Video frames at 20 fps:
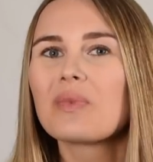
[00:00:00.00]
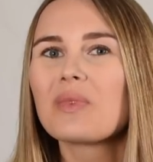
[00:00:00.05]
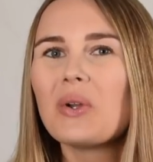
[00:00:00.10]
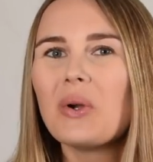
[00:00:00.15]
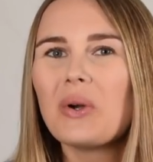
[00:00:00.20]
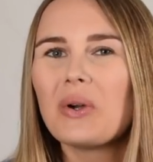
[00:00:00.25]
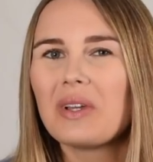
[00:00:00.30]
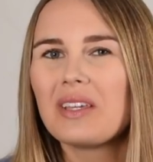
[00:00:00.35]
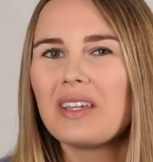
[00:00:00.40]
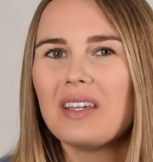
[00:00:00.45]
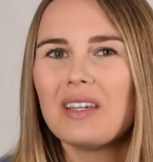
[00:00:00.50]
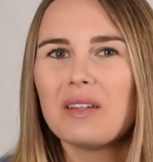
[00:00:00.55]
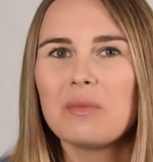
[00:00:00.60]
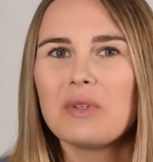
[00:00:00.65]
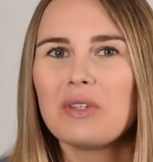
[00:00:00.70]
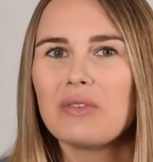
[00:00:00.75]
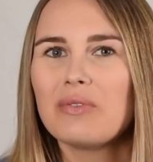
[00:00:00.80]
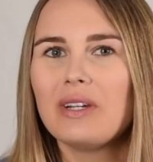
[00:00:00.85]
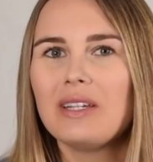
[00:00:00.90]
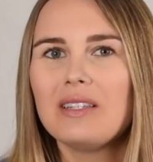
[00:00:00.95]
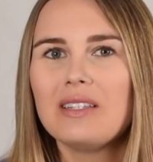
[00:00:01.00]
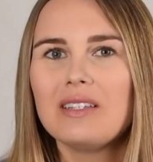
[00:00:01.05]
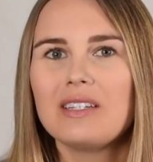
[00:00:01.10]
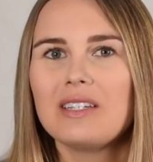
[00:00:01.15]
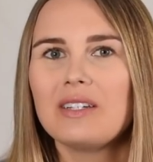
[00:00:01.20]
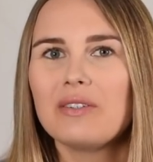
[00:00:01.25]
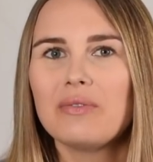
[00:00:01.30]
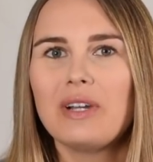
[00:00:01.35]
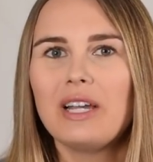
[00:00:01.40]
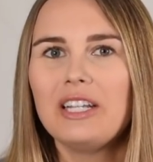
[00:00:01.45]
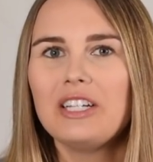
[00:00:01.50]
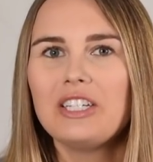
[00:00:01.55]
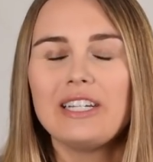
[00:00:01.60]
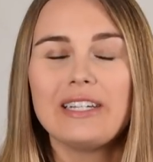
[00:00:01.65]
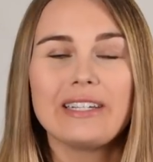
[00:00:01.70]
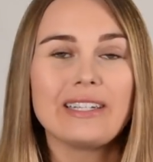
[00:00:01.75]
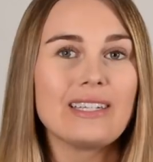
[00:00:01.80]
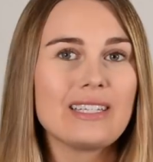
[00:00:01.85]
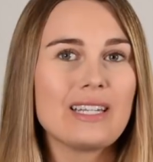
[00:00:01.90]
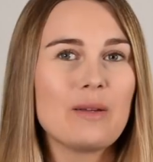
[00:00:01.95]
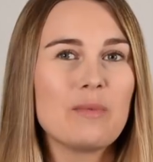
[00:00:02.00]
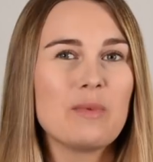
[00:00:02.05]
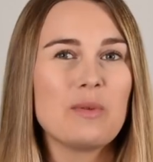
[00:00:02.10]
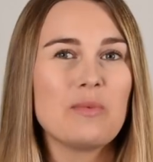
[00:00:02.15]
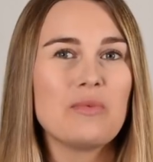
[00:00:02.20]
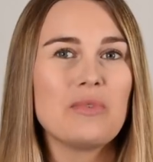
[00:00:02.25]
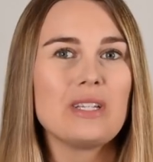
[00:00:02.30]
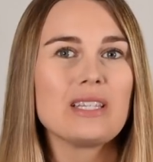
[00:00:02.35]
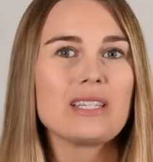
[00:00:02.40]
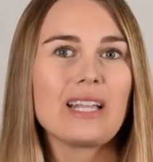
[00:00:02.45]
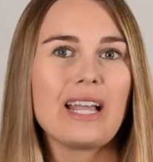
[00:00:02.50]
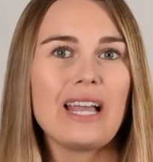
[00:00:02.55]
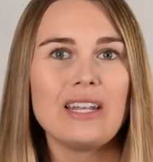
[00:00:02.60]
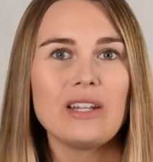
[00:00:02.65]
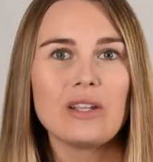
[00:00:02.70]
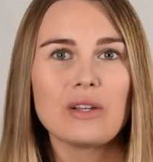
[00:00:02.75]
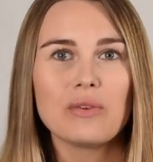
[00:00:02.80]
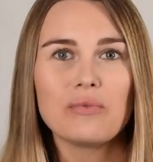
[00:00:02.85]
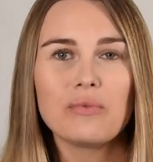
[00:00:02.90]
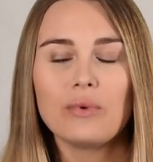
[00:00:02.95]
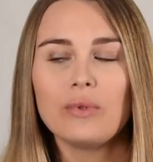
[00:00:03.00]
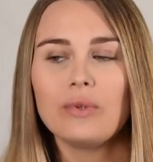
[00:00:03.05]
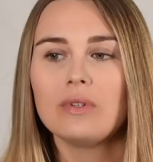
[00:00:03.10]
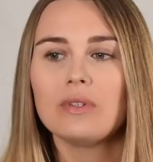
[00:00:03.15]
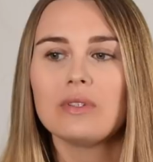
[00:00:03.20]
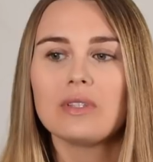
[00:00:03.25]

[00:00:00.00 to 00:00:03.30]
Korrigiert mich, falls ich da falsch liege. Ich habe jedenfalls keine gefunden.